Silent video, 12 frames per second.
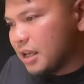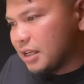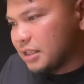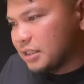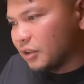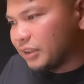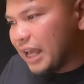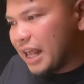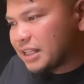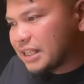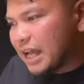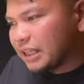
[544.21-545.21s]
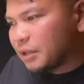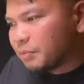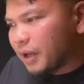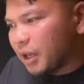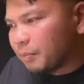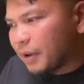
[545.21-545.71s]
So dahil sa ating
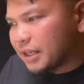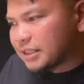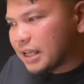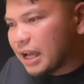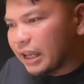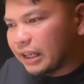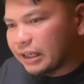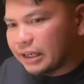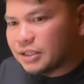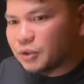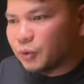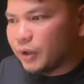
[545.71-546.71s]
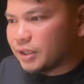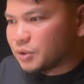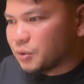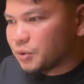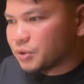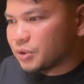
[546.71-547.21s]
pakikipag-isa kay Kristo
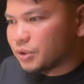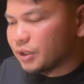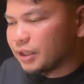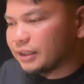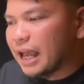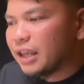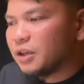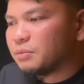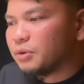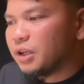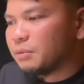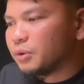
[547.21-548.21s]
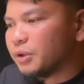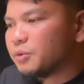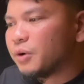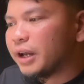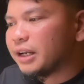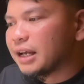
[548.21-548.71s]
Jesus, tayo muling
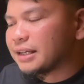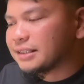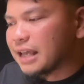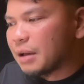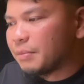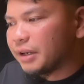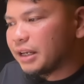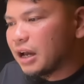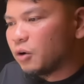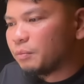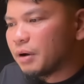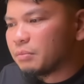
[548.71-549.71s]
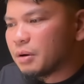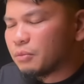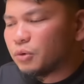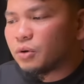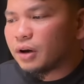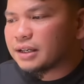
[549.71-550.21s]
bunuhay na kasama niya upang
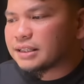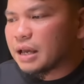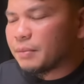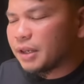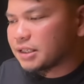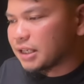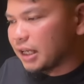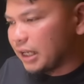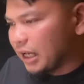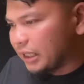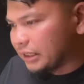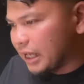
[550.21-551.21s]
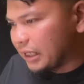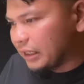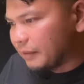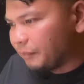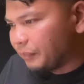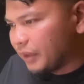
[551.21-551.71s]
mamunong kasama niya sa kalangitan.
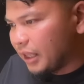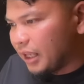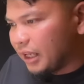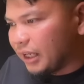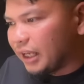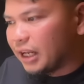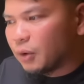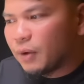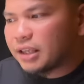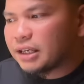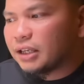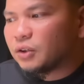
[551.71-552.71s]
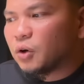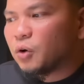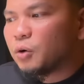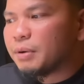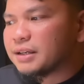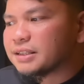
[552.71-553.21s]
Ginawa niya ito
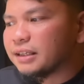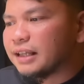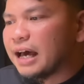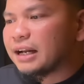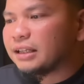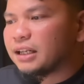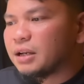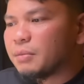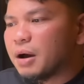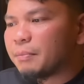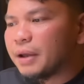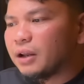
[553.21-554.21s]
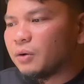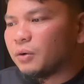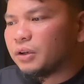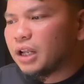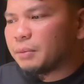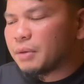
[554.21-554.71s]
upang sa darating na mga
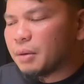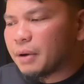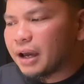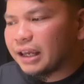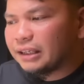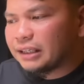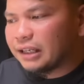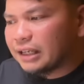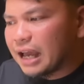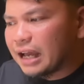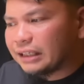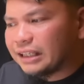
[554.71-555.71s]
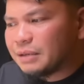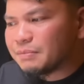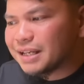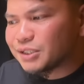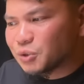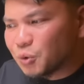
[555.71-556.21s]
panahon ay maipakita niya ang di
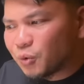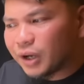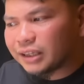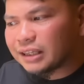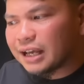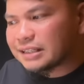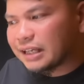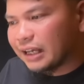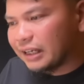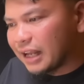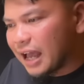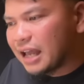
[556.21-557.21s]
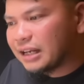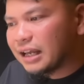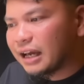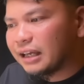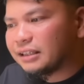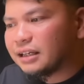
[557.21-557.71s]
masukat na kasaganaan ng
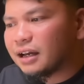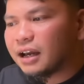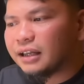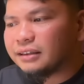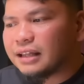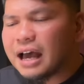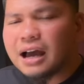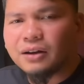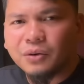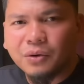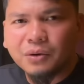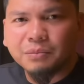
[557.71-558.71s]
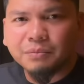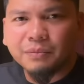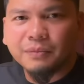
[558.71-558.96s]
kanyang kagandahang loob.